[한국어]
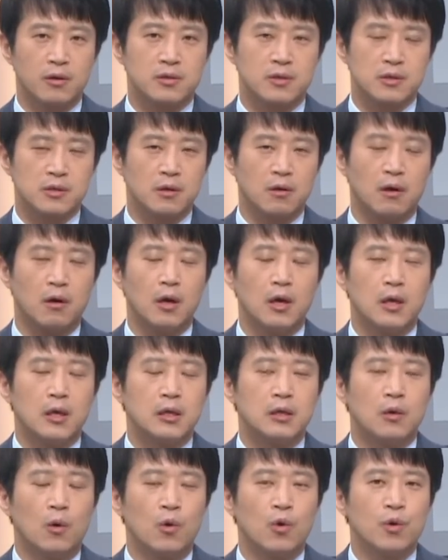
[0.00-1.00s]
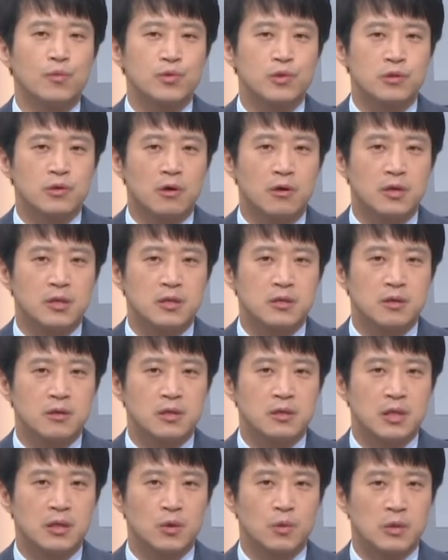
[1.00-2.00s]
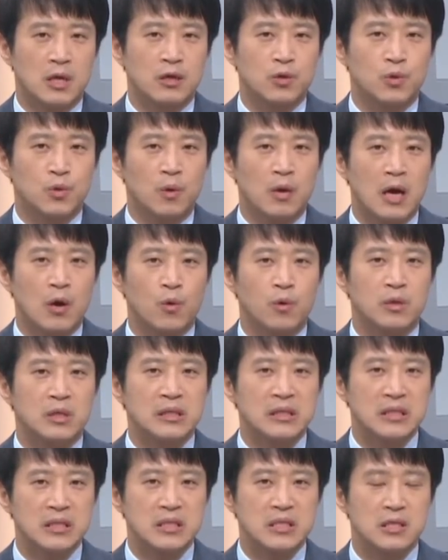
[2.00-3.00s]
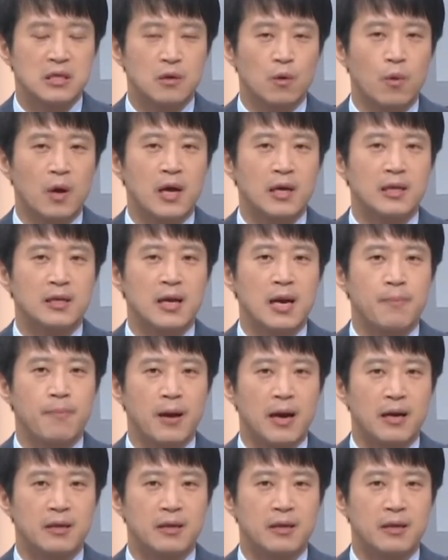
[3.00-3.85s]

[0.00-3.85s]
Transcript: 걸쳐서 이 오염수 처리 시설이 제대로 작동하고 있는지를 확인할